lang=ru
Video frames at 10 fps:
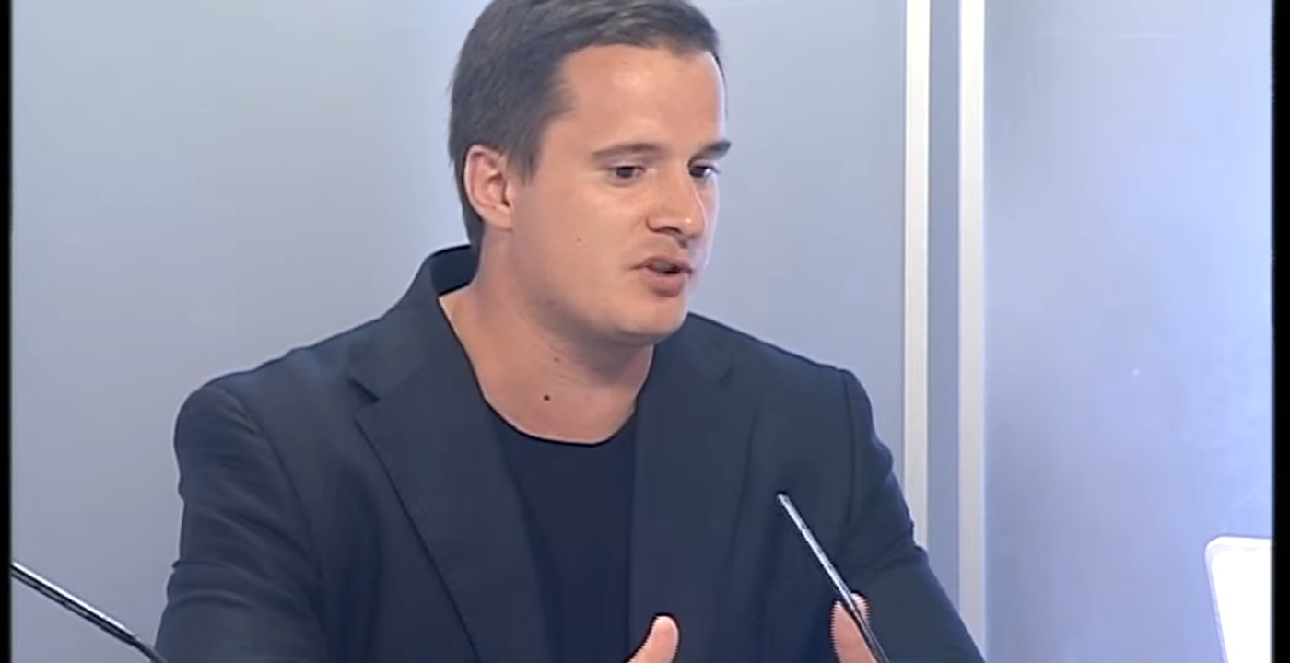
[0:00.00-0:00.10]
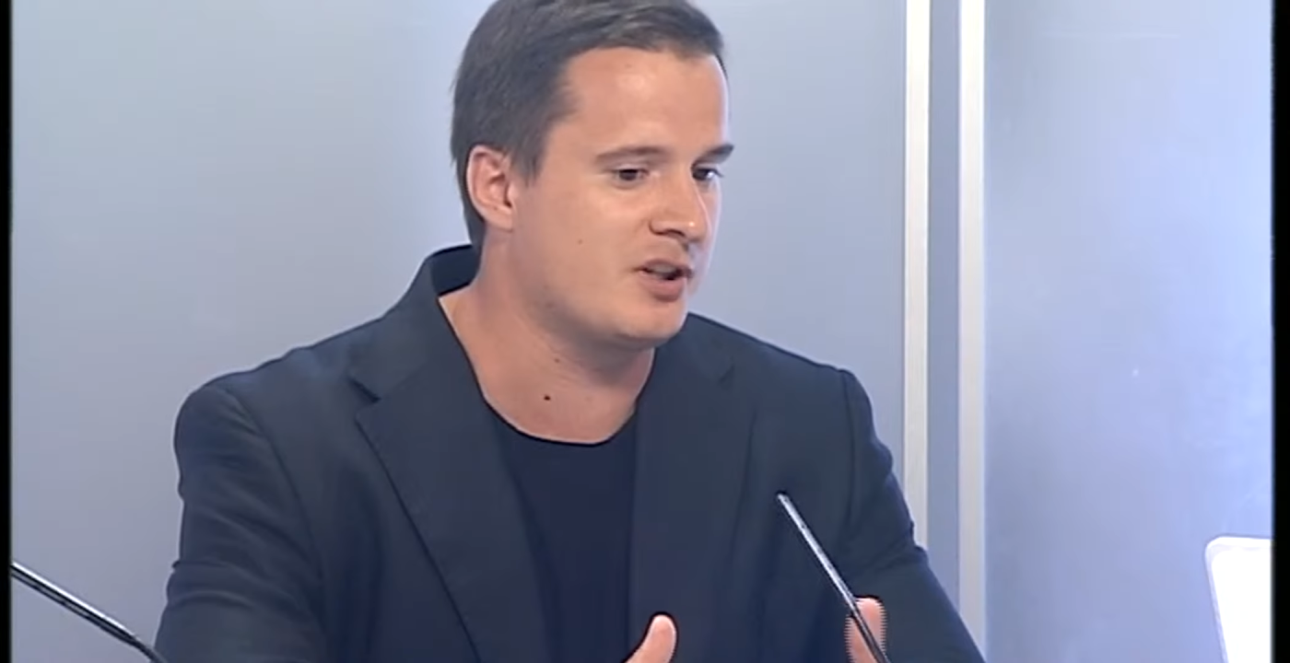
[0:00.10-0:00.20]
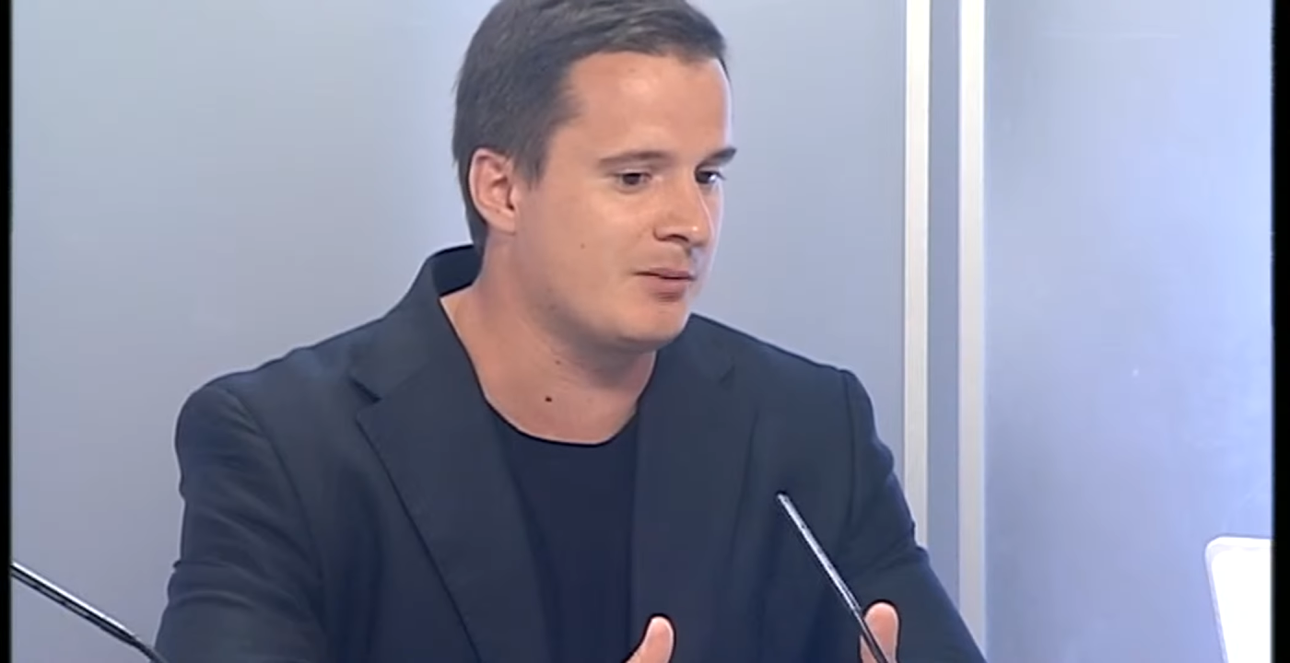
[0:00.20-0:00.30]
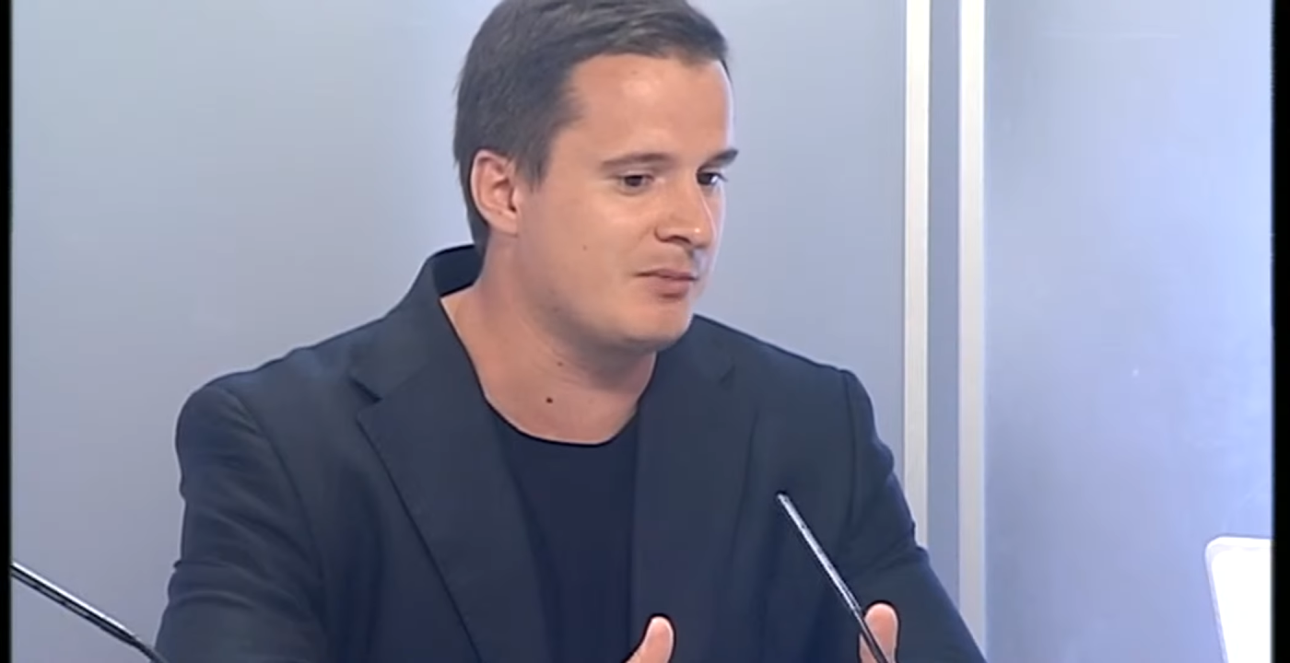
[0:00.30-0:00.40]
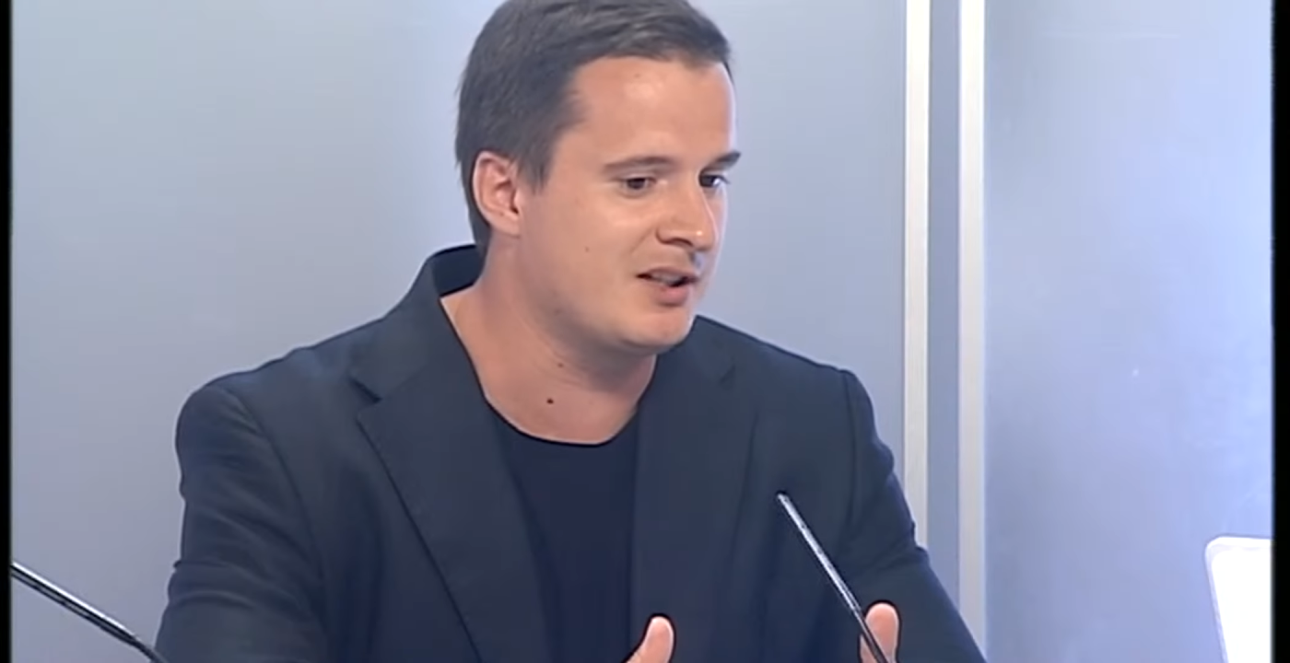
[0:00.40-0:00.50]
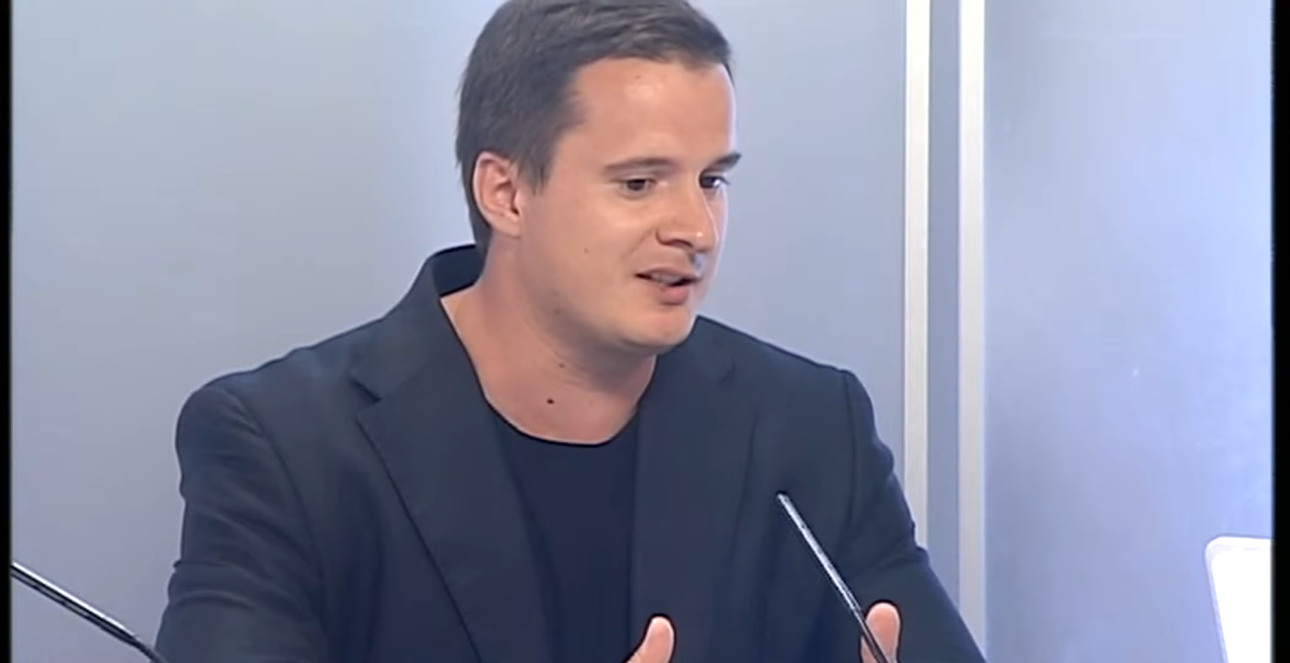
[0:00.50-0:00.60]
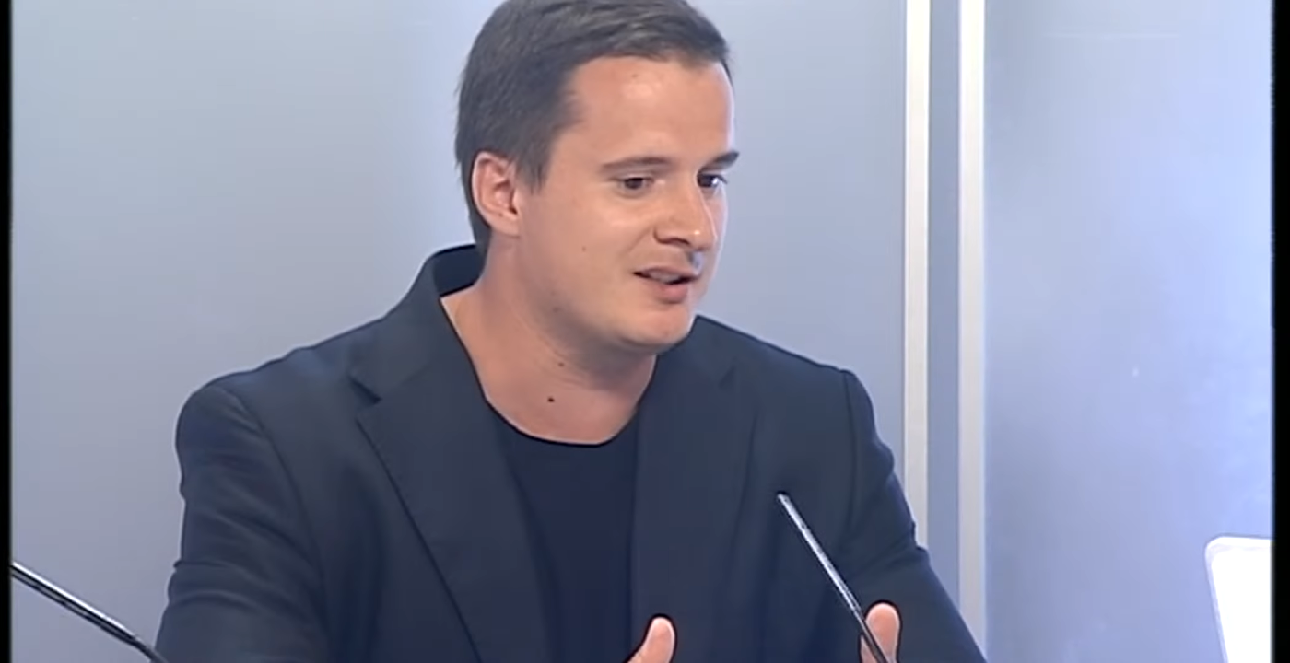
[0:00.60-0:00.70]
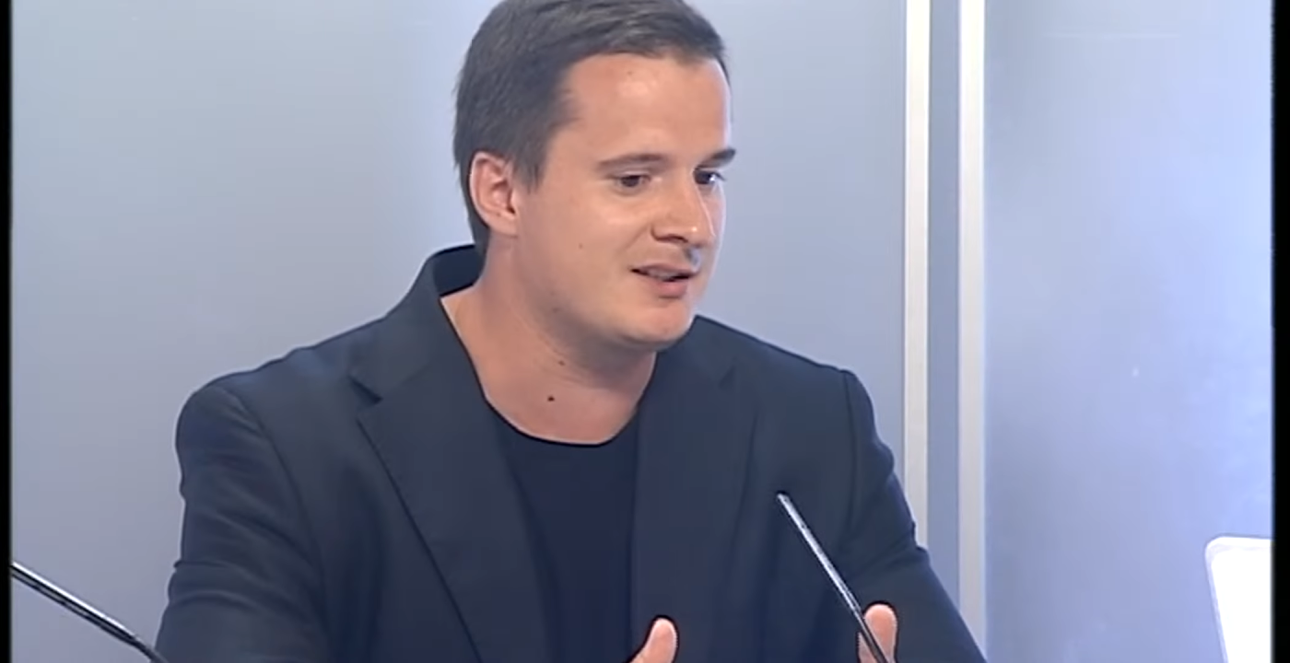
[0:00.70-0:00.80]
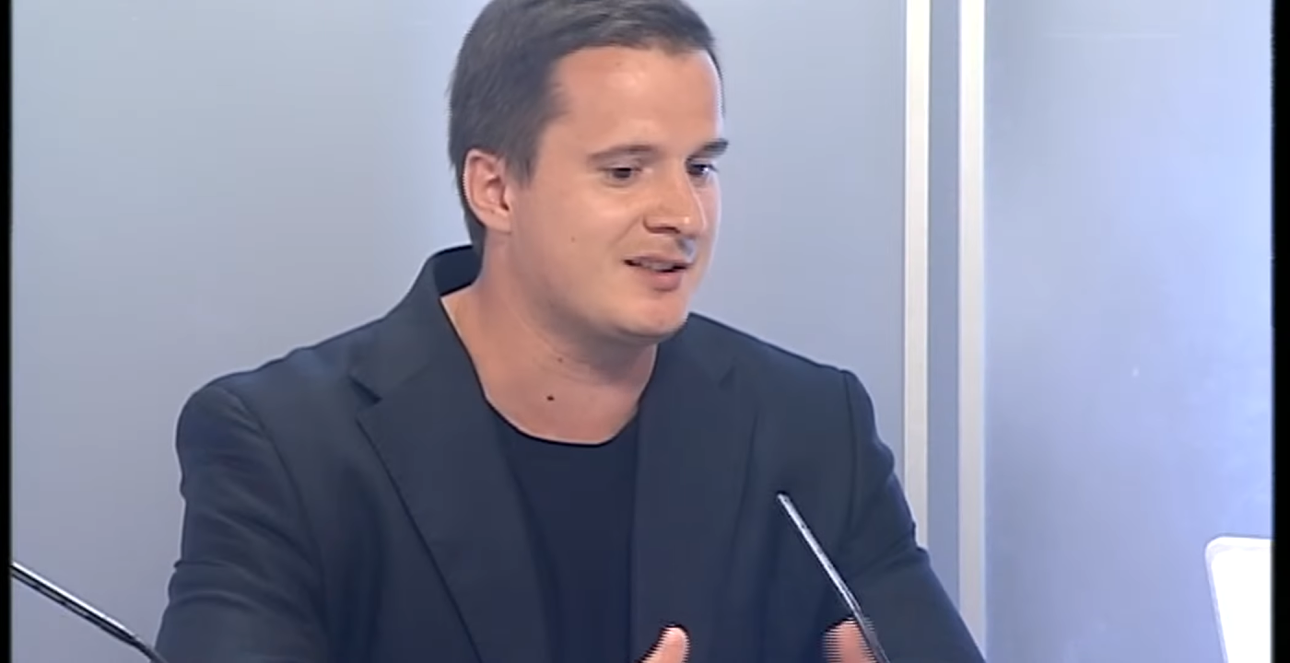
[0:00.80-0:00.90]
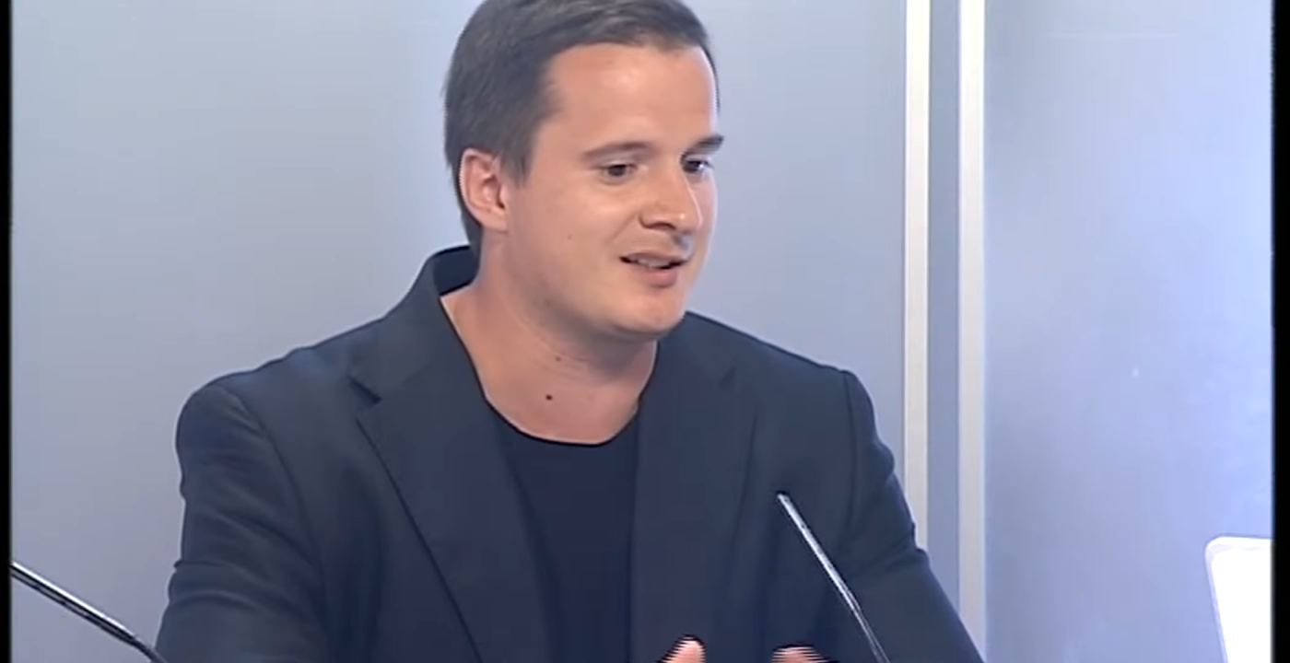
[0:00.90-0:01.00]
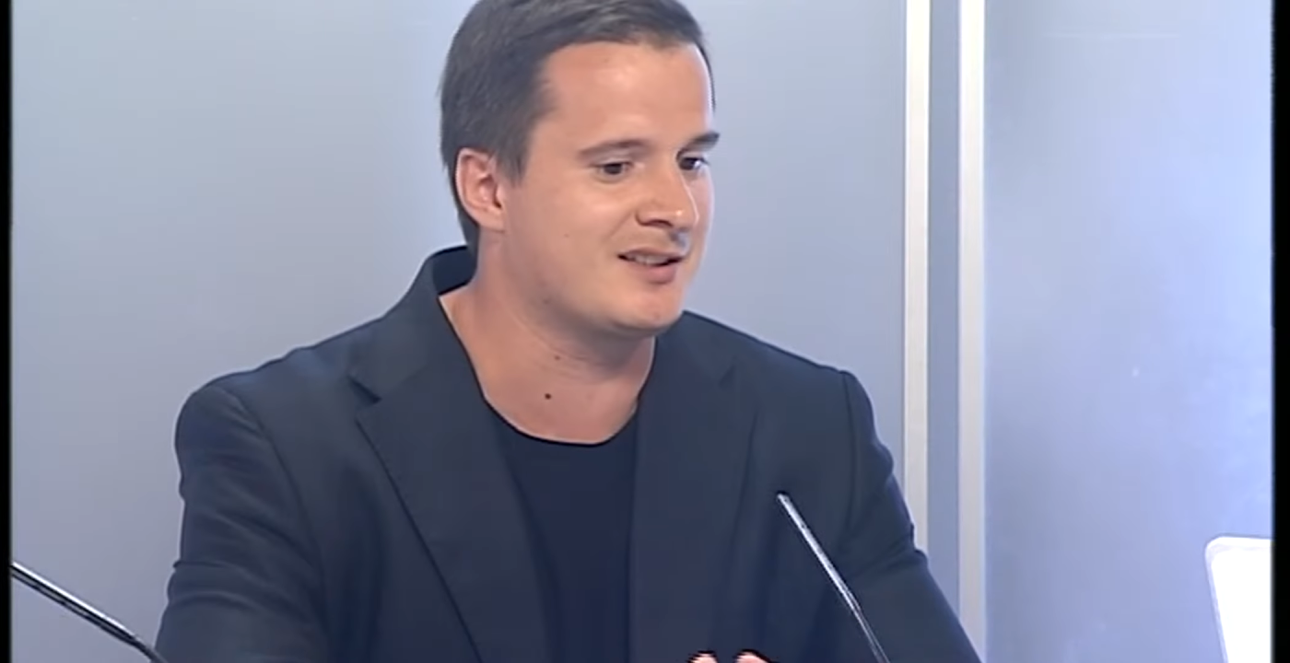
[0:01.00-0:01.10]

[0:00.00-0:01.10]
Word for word: декриминализации